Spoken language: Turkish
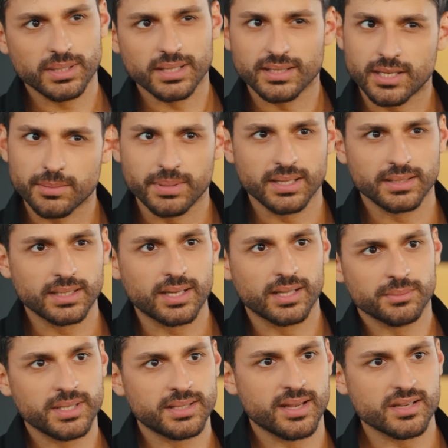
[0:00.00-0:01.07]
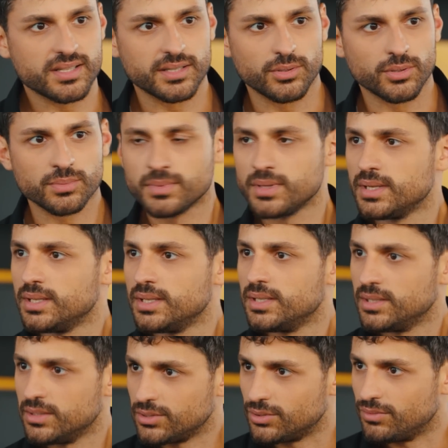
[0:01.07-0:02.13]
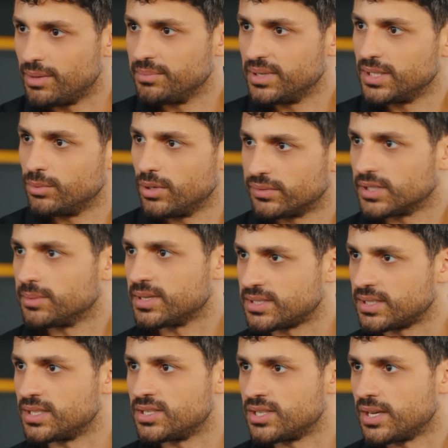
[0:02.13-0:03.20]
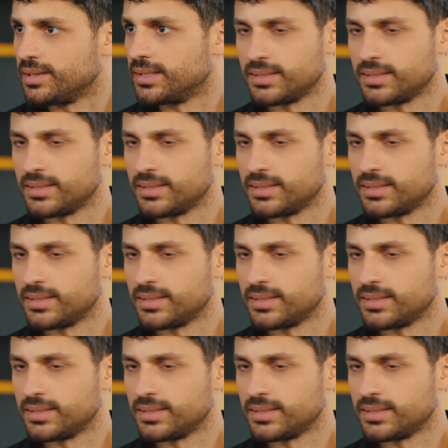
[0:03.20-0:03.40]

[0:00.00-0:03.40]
Ben arka planda kalmayı tercih ediyorum. Güven Bey de bu hafta başladı işe.